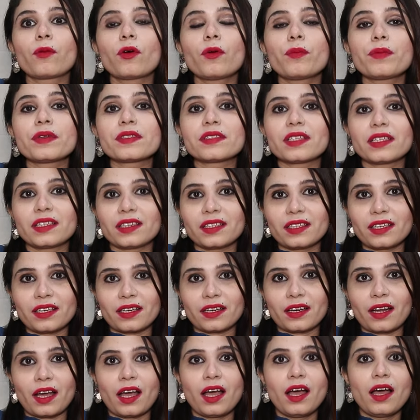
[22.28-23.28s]
आप को पसंद
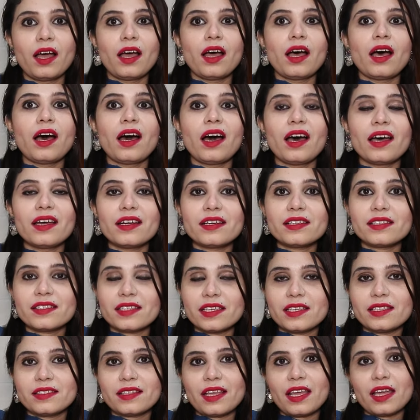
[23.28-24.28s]
करना हर
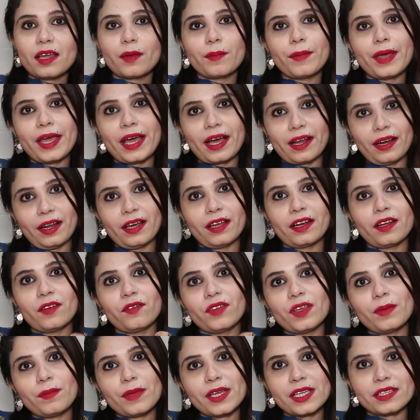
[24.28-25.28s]
चीज़ एक मयाना
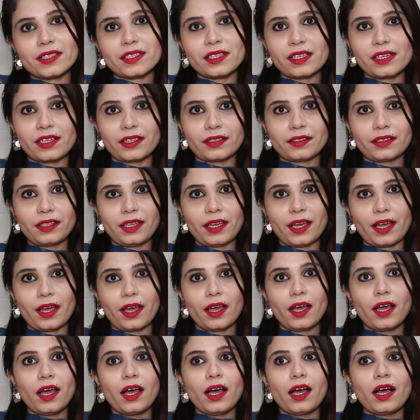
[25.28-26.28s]
रवि में अच्छी लगती
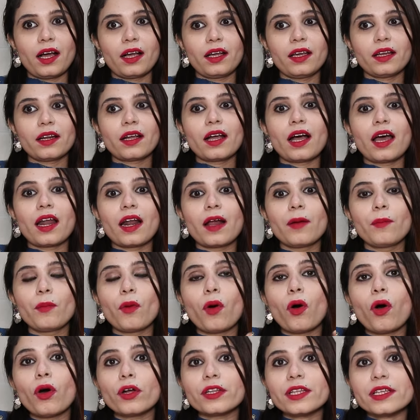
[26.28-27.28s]
है अगर खाना
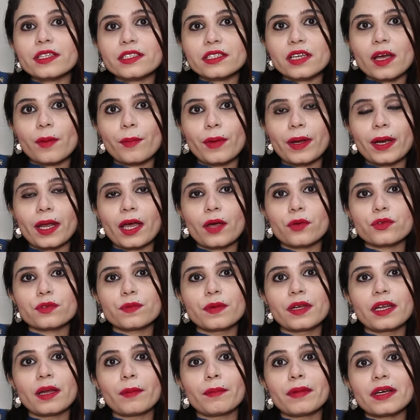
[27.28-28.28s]
बहुत अच्छा बना है
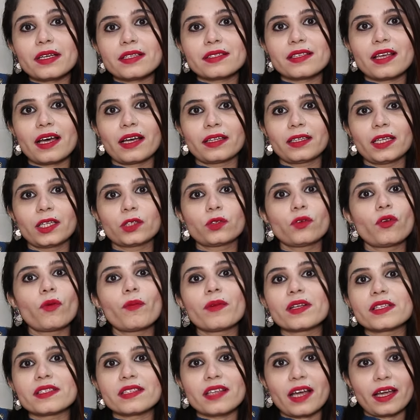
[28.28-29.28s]
उसमें नमक ज़्यादा तो
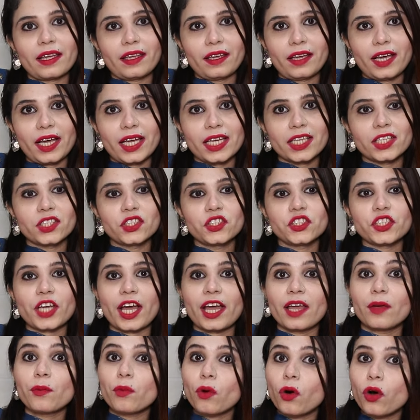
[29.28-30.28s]
वह बदजायका है
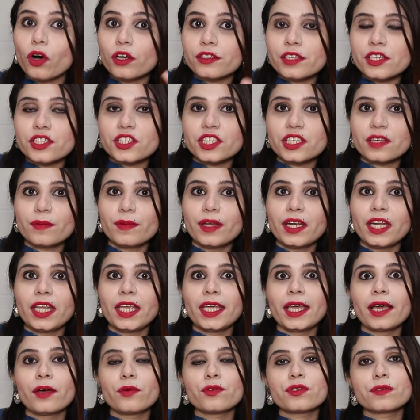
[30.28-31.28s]
चाय बहुत अच्छी
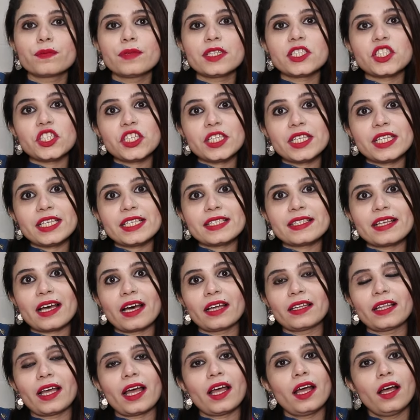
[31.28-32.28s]
बनी है उसमें चीनी
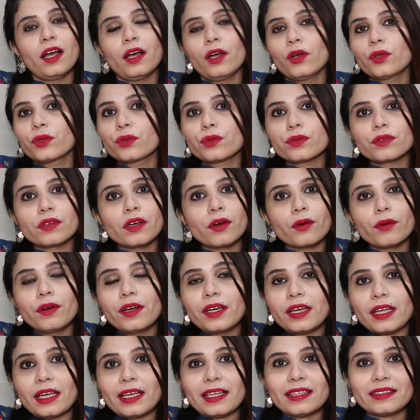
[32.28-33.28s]
ज़्यादा तो उसका
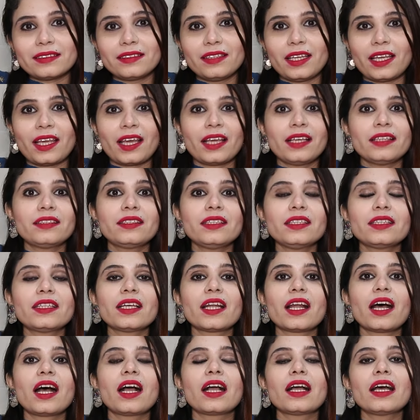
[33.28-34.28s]
कोई टेस्ट नहीं है इसी
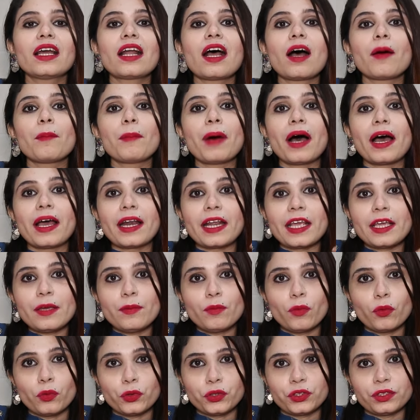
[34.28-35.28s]
तरह अगर हमारे
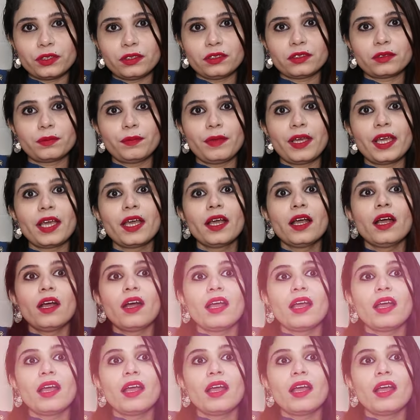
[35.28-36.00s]
इमोशंस में